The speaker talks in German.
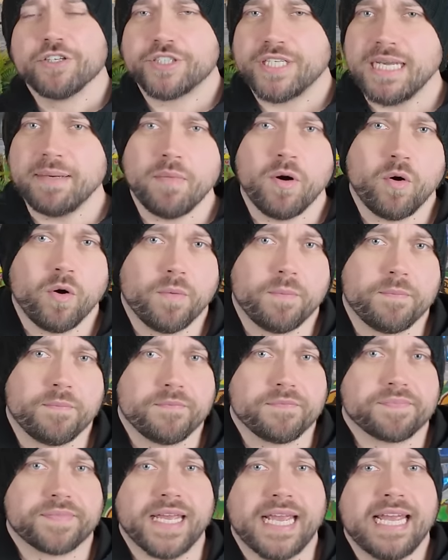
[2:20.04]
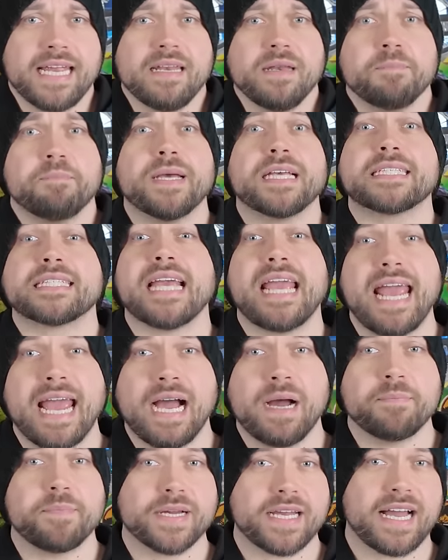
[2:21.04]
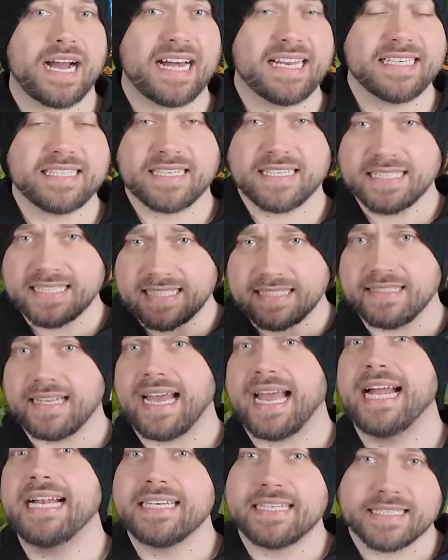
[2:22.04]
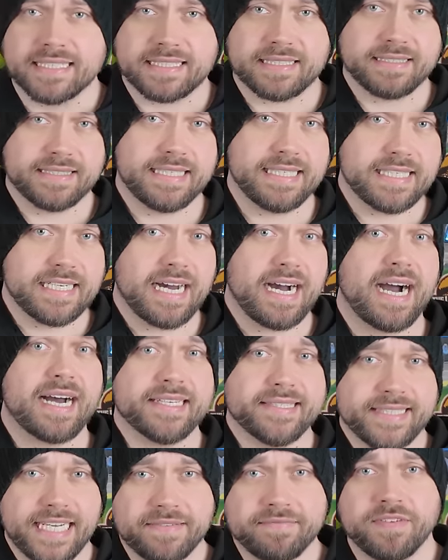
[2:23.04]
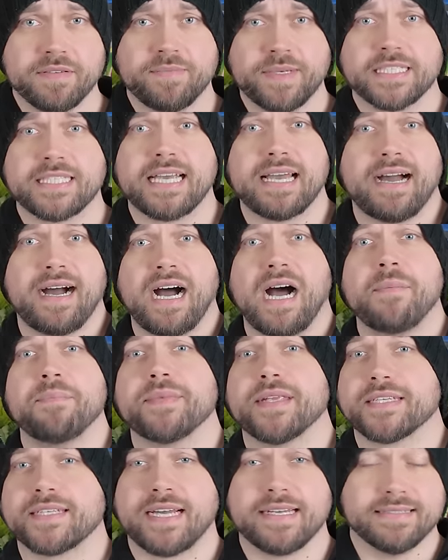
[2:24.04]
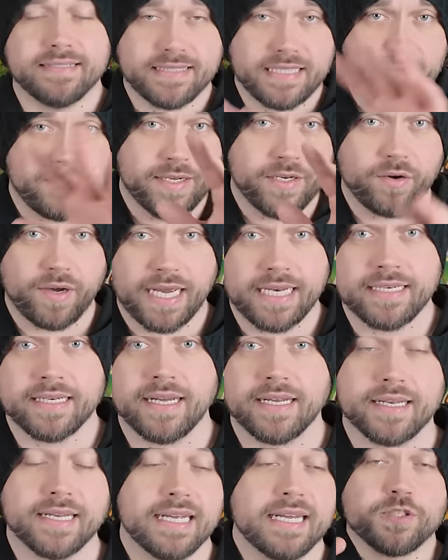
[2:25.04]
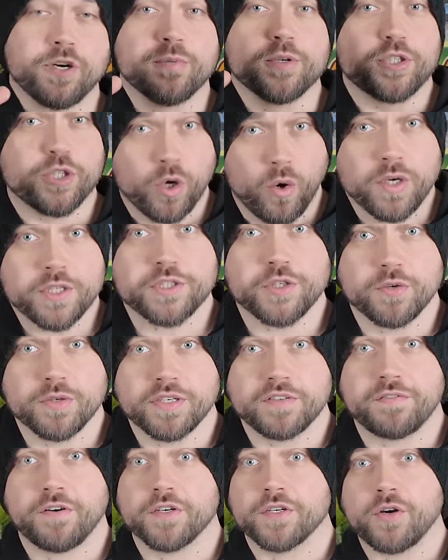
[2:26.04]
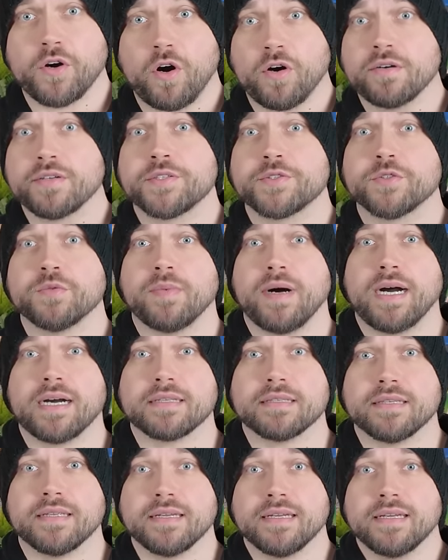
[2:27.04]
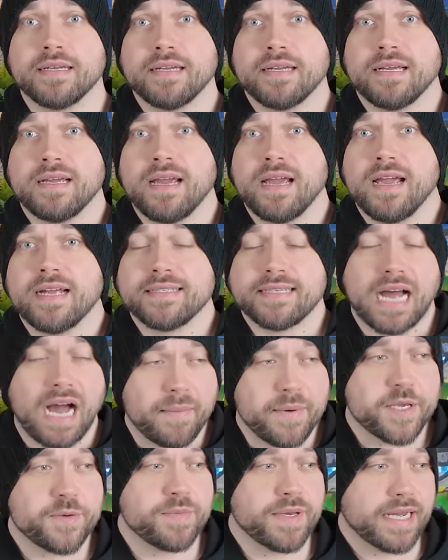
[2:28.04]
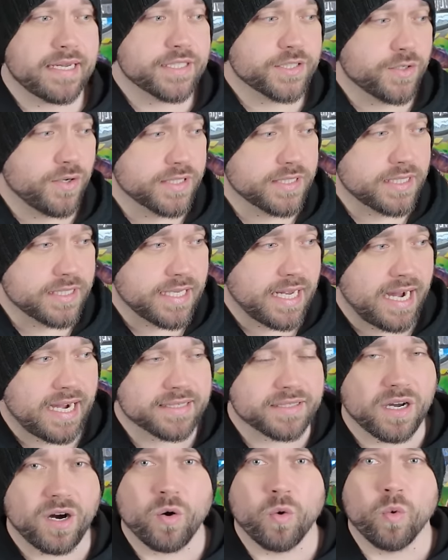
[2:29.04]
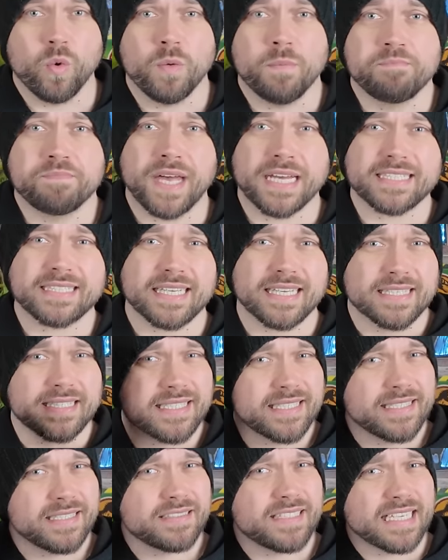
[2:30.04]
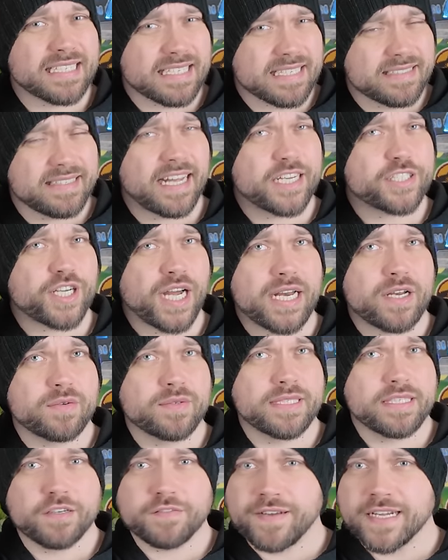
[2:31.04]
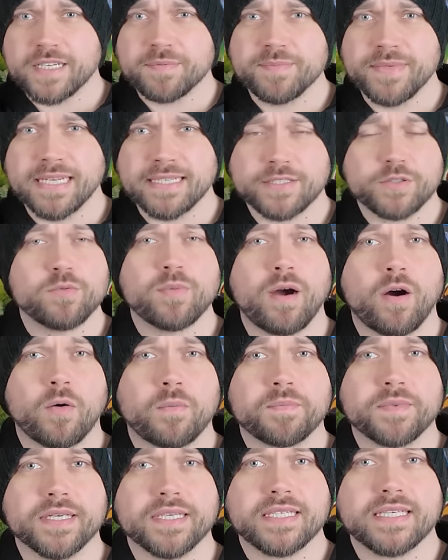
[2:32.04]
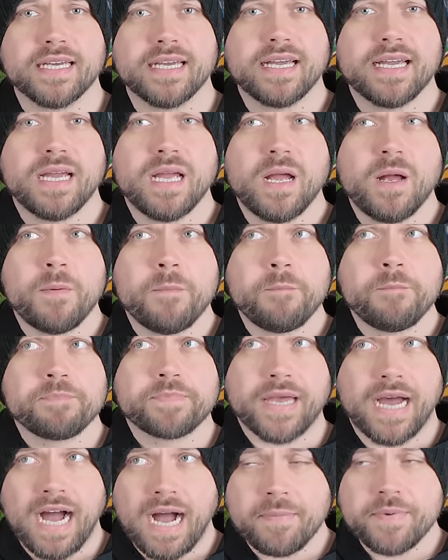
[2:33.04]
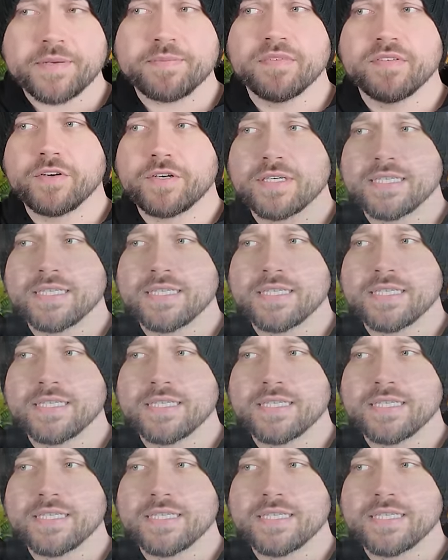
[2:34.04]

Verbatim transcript: Shimo, den bisher bekanntesten, ältesten Titan, den wir bisher haben, das kann sich immer noch ändern, zum Schoßhund von Kong zu machen. Da habe ich mir ganz kurz gedacht, oh, das ist, das ist eine Entscheidung, die gefällt mir jetzt überhaupt nicht. Da habe ich mir